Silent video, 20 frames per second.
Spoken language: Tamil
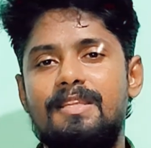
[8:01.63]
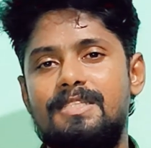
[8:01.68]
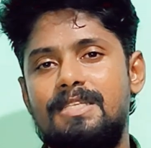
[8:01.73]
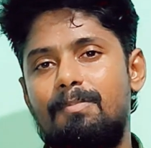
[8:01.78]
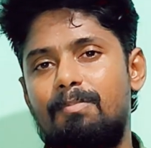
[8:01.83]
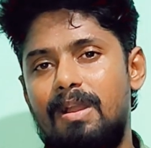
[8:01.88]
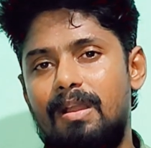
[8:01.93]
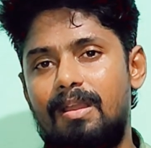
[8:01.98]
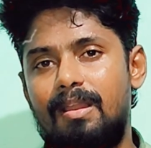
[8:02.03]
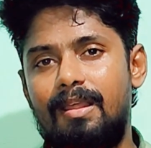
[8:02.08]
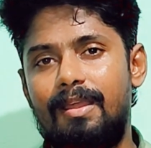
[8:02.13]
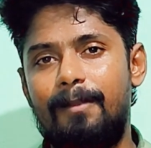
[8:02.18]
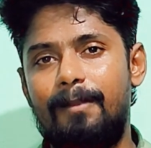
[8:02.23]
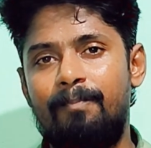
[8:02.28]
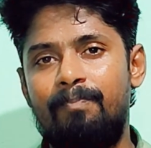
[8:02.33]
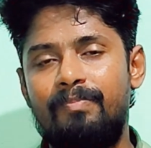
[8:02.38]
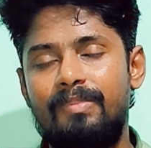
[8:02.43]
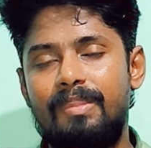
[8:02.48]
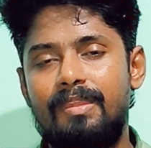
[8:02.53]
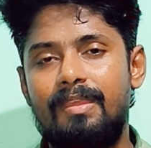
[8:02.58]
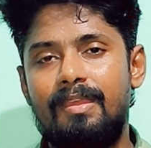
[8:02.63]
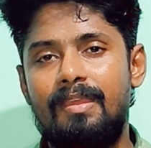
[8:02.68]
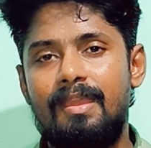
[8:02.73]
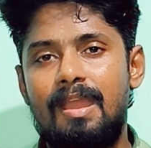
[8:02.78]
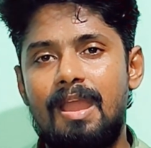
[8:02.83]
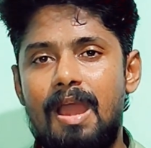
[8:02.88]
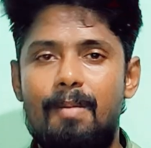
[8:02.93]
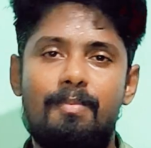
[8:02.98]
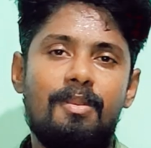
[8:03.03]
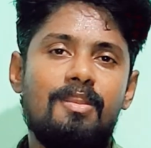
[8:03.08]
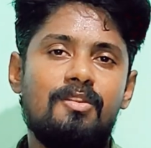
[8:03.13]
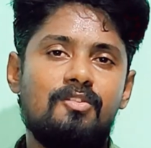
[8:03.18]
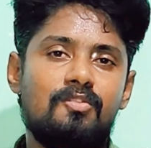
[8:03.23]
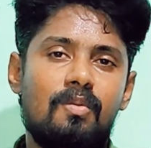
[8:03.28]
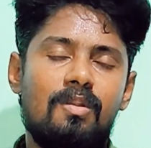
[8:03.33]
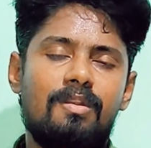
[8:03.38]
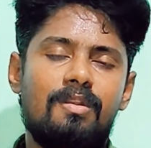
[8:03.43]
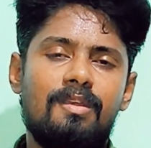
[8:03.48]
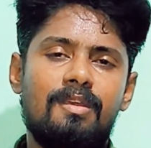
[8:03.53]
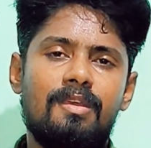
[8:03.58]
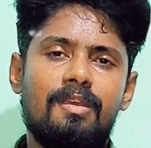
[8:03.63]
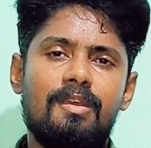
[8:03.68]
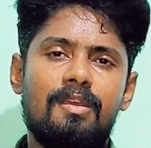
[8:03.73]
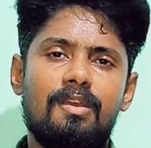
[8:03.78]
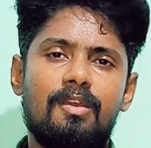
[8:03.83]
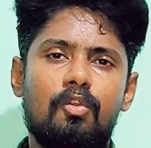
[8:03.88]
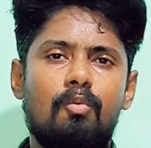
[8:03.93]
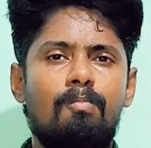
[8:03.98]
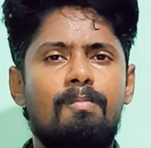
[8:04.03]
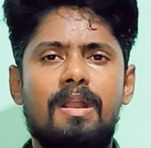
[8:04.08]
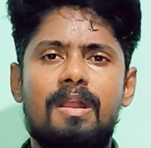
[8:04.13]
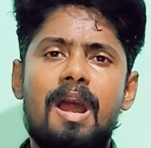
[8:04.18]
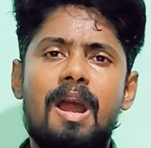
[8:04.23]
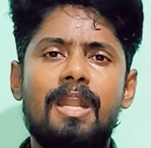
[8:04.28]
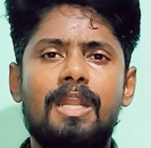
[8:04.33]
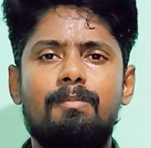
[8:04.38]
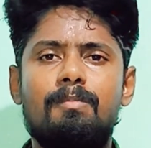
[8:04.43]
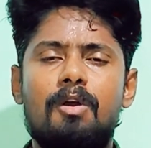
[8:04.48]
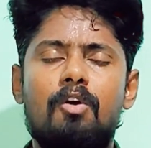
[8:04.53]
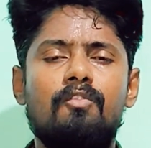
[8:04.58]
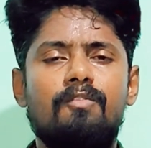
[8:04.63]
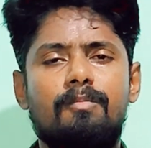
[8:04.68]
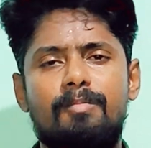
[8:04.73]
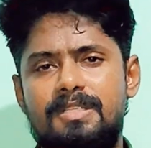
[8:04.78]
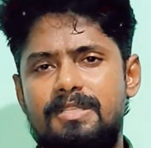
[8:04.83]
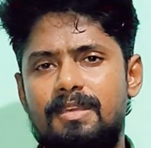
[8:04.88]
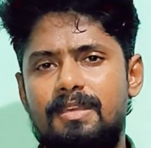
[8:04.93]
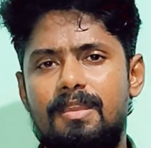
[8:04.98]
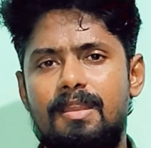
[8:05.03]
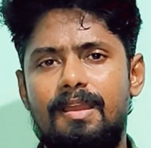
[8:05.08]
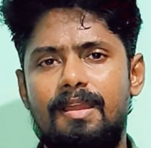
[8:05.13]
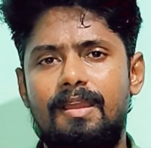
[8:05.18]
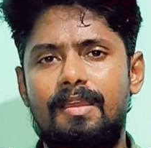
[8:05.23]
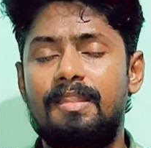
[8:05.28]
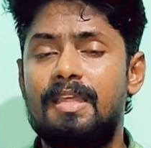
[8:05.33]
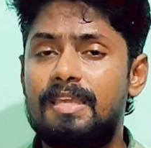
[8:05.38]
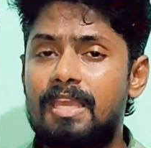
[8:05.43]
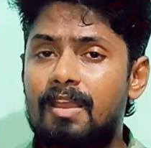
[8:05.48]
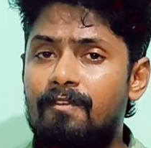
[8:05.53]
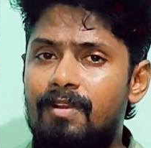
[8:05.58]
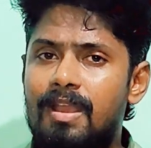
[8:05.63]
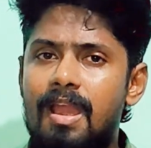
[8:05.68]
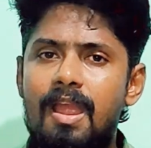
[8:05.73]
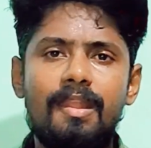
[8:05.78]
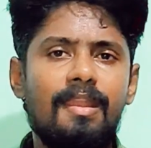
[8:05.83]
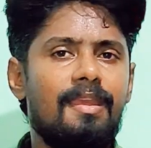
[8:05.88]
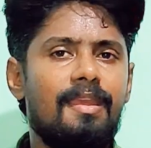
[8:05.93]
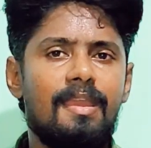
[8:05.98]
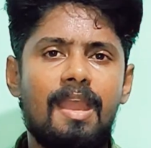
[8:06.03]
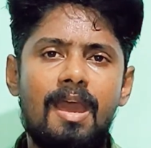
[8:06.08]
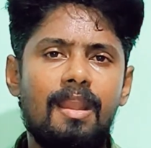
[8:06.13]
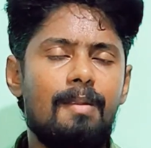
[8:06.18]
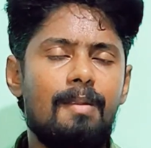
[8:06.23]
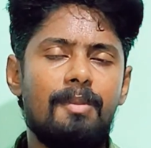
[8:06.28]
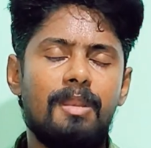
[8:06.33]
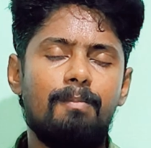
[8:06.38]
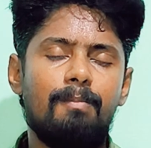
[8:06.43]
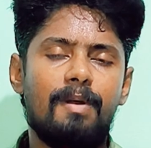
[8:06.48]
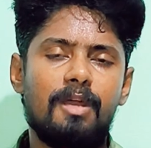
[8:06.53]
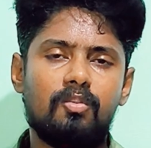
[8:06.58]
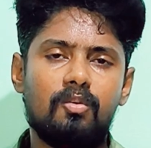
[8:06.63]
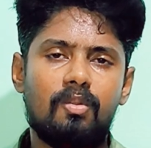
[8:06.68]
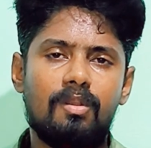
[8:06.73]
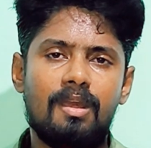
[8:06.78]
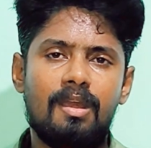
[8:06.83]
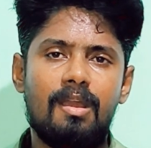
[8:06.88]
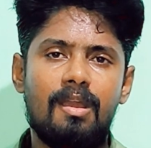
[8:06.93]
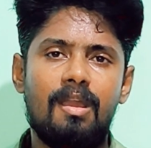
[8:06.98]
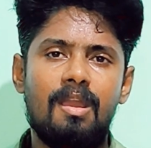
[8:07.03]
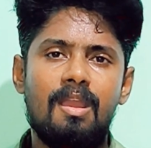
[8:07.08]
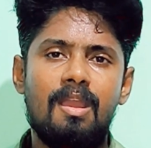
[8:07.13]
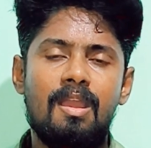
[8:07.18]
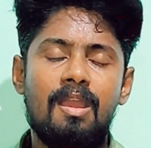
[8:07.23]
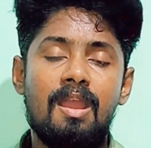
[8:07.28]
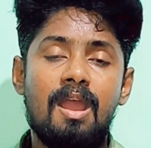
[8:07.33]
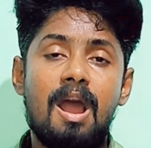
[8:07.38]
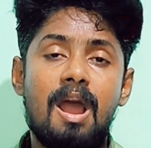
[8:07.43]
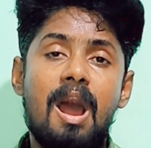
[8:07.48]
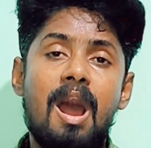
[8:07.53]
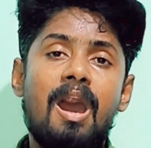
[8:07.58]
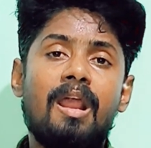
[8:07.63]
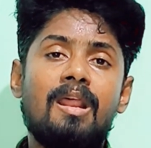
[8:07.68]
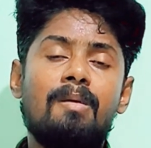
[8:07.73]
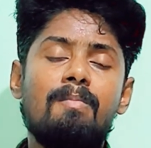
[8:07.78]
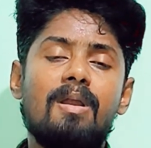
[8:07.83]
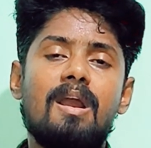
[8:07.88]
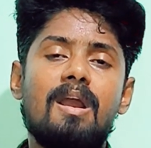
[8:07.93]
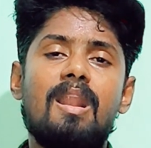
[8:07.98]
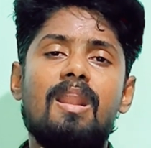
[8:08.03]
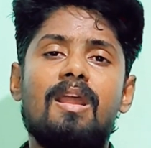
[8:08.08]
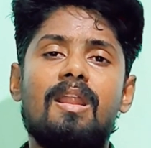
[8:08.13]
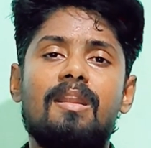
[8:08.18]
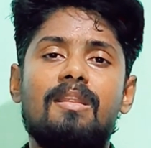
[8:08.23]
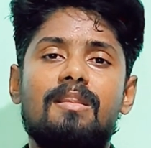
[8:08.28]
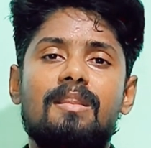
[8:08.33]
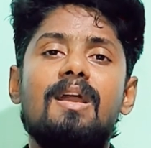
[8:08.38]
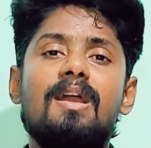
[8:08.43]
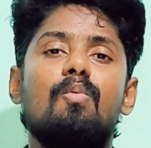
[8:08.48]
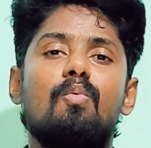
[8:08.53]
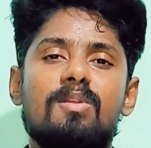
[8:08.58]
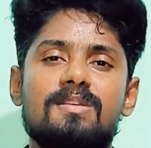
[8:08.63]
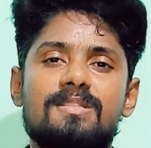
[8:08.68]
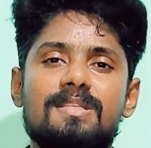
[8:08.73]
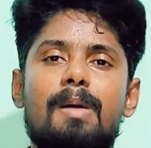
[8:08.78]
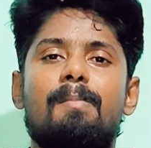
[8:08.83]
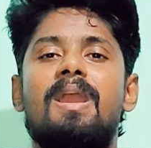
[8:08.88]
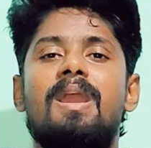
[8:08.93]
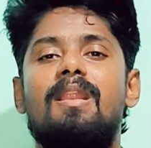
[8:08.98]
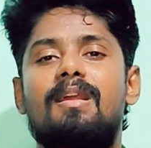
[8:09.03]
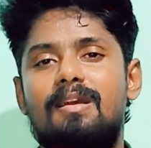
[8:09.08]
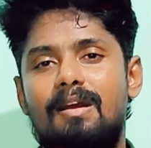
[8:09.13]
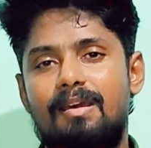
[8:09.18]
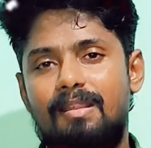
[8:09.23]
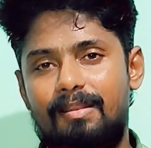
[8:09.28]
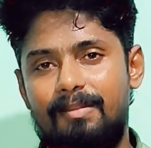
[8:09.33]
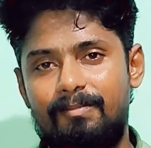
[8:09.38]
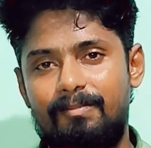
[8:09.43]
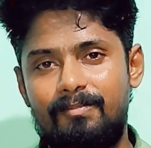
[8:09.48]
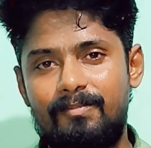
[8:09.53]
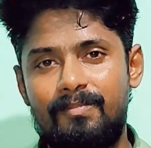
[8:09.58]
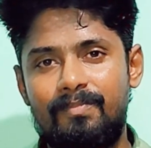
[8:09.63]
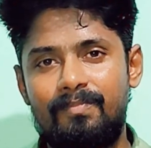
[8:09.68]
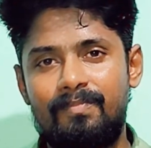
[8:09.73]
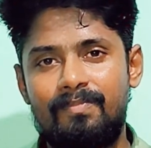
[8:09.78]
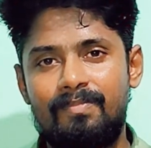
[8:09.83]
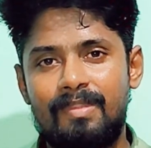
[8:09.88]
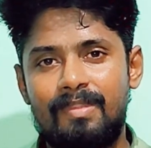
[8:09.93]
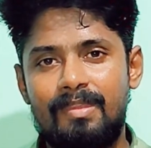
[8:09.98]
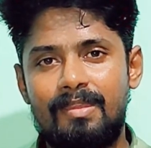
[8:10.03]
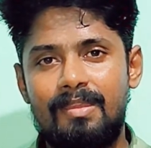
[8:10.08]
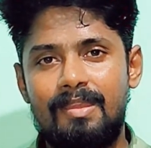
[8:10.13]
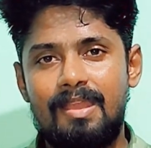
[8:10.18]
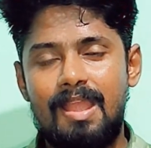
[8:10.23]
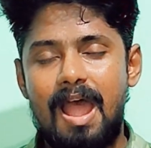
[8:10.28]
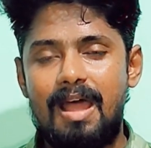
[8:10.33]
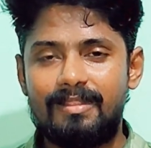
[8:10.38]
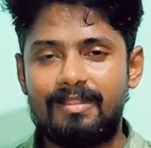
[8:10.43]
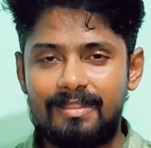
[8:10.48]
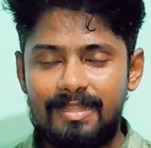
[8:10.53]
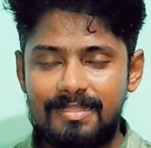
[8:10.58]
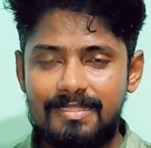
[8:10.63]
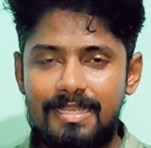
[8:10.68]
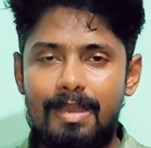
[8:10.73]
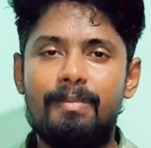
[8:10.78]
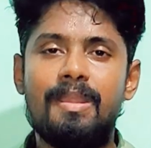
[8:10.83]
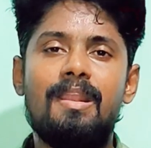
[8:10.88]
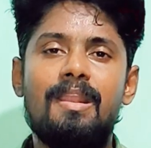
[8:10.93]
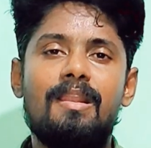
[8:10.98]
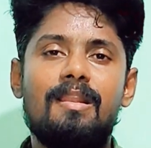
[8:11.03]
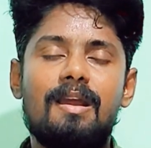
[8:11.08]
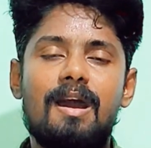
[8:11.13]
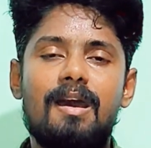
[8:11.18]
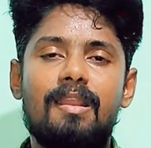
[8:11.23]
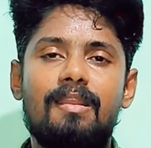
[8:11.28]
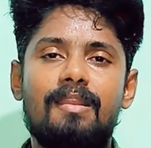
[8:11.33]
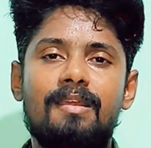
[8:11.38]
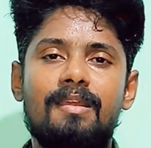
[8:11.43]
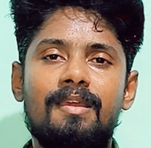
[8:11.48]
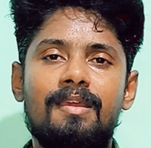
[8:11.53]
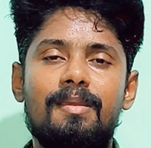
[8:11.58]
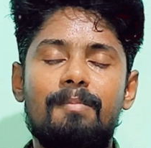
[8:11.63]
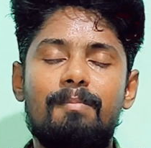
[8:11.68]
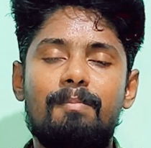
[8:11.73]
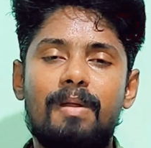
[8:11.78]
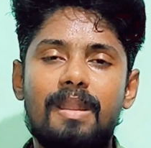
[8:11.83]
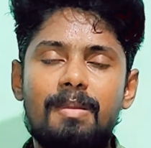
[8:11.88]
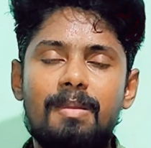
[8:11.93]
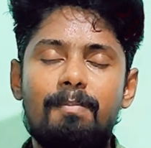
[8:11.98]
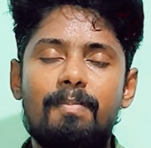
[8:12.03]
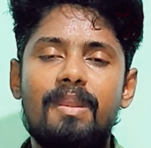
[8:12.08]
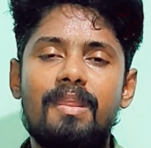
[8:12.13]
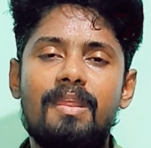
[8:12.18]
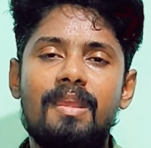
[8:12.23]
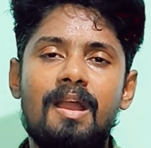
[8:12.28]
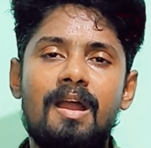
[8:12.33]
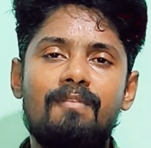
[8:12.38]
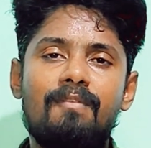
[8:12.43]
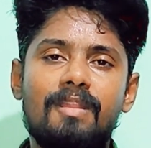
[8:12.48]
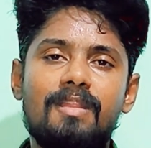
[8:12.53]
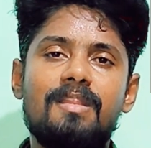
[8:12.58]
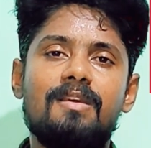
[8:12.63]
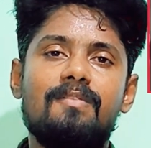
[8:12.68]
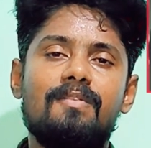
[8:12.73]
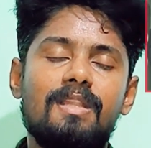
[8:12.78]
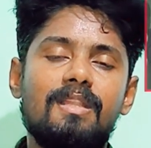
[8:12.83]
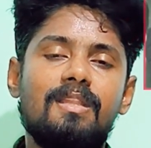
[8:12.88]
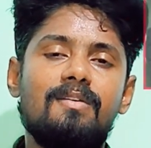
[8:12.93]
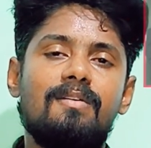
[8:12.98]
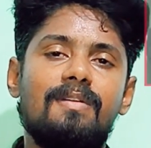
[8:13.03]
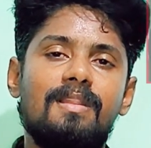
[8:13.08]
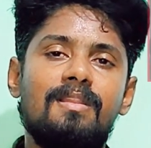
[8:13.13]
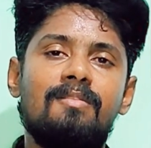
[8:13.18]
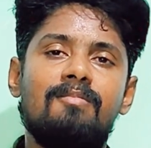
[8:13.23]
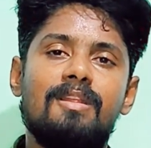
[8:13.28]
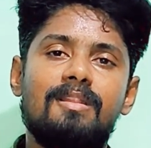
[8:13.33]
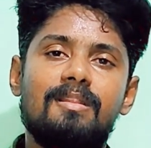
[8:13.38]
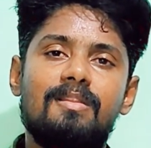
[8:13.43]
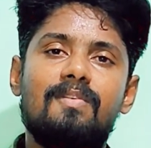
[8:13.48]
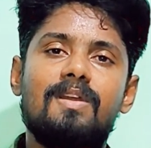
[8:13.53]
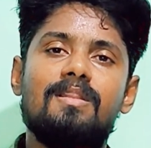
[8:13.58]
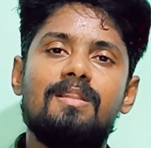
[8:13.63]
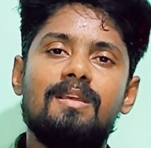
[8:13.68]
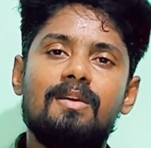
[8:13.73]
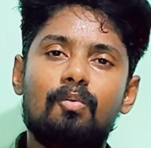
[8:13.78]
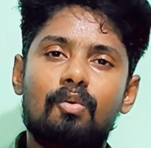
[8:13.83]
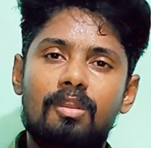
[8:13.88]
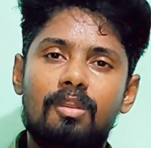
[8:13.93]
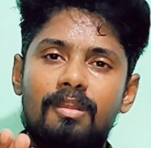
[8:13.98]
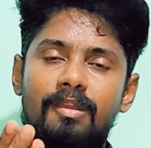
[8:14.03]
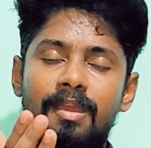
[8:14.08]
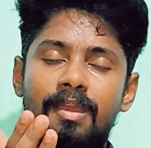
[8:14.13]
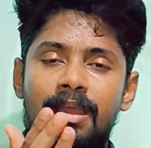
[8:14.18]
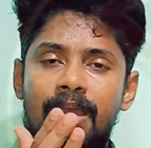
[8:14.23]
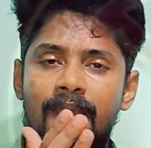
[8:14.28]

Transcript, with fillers: நினைச்சே பார்க்கல அப்படின்னு சொல்லிட்டு ரொம்ப காட்டமாகவும் விமர்சிக்கிறாங்க இந்த எப்கானி யார் அப்படின்னு பார்த்தோம்னா ஆரம்ப காலகட்டத்தில் ஒரு சமையல்காரர் அந்த சமையல்காரரு படிப்படியாக வந்து வந்து வந்து வந்து வந்து ஒரு